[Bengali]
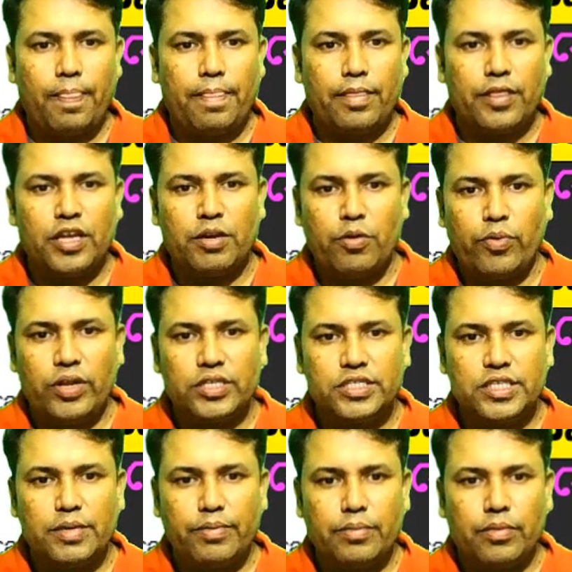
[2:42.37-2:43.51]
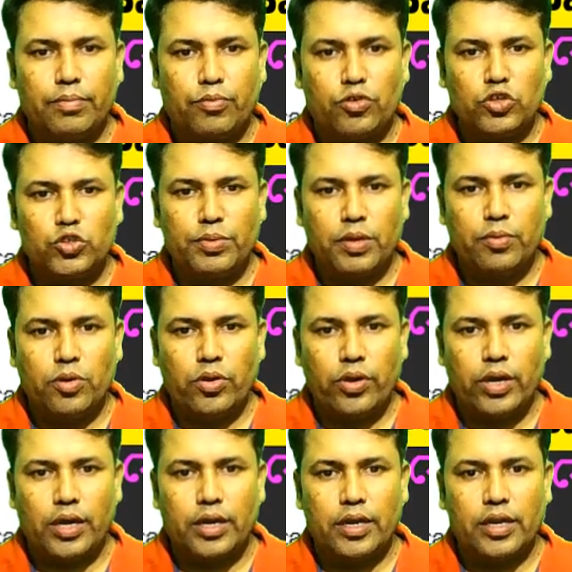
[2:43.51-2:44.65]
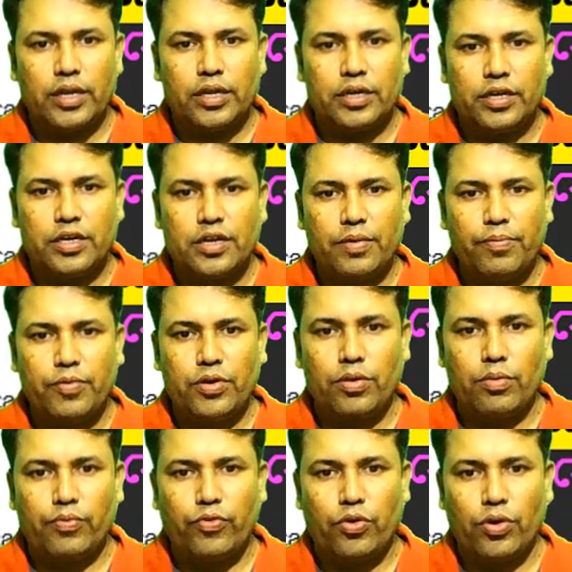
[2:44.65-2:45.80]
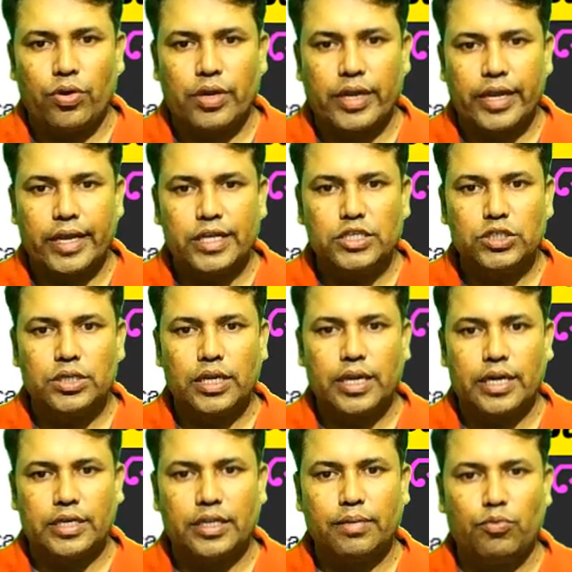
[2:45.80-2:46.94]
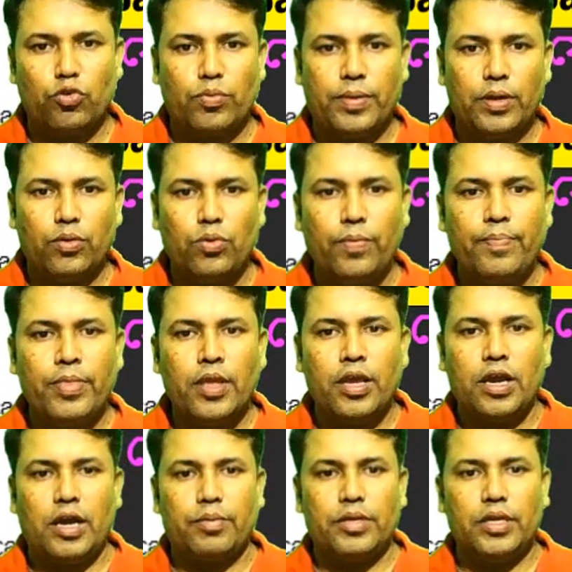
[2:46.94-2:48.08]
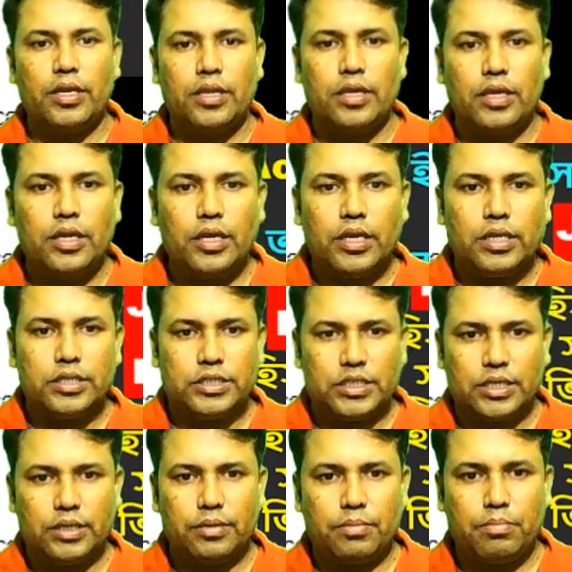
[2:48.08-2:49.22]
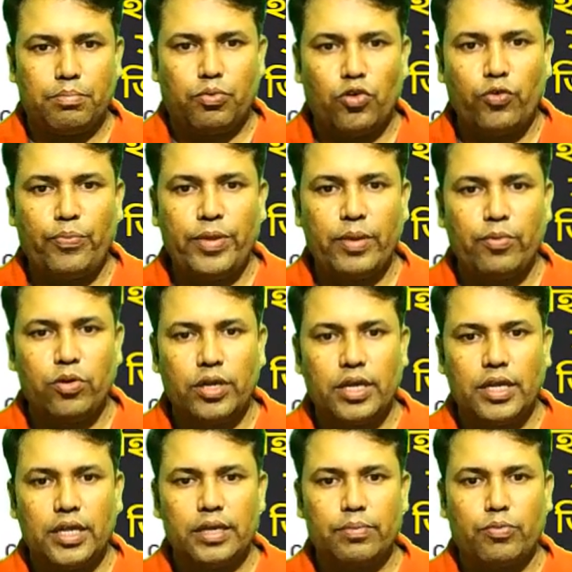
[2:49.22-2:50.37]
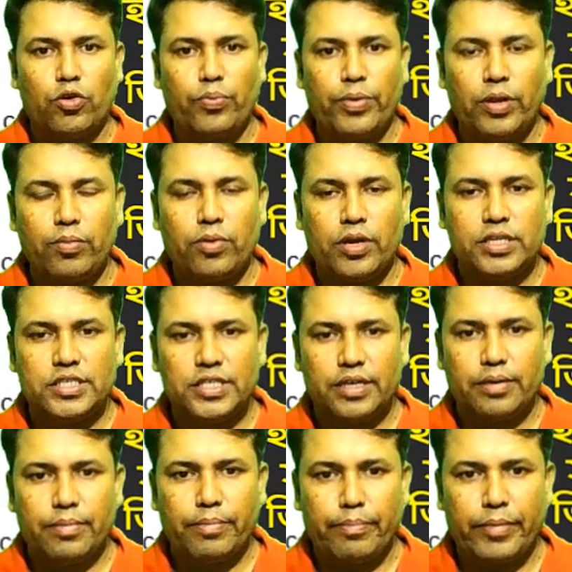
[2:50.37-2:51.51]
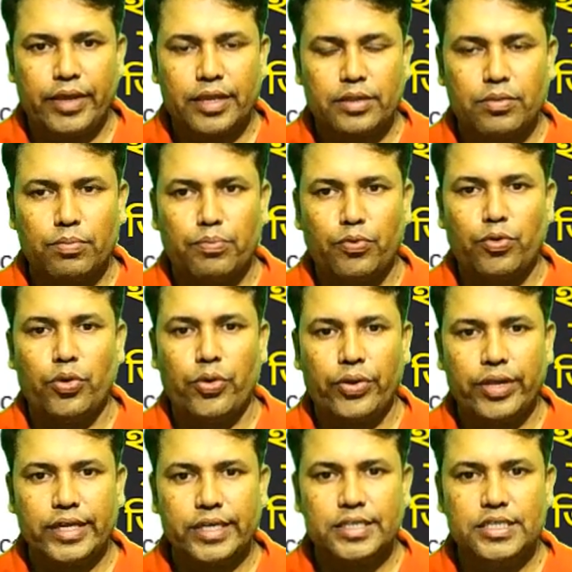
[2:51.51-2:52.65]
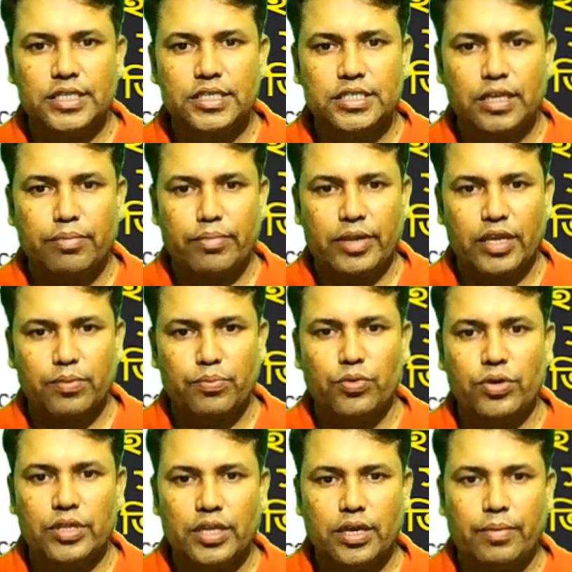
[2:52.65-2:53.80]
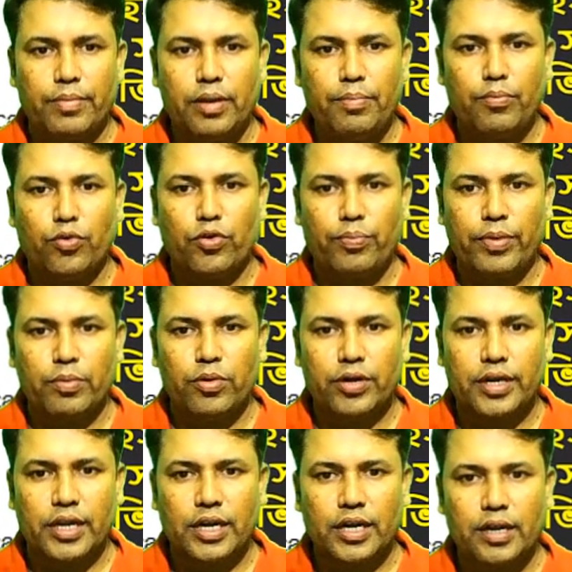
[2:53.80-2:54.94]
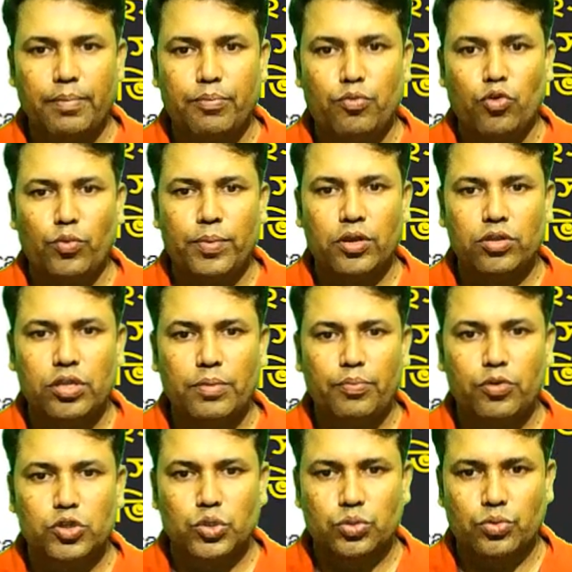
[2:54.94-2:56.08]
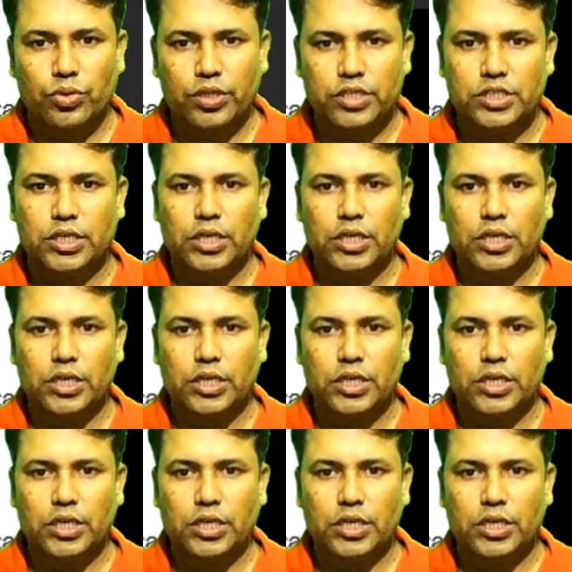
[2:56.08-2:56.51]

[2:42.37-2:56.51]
তিন নম্বর আছে বন্ডস পেয়েবল আর রিডেমড ফর ক্যাশ অ্যাট দ্য বুক ভ্যালু আমাদের যে বন পেয়েবলটা বন পেয়েবলটা যেটা মেয়াদ পূর্ণ হয়ে গেছে সে মেয়াদ পূর্ণতে আমরা বন পেয়েবলের টাকাটা বুক ভ্যালুতে পরিশোধ করেছি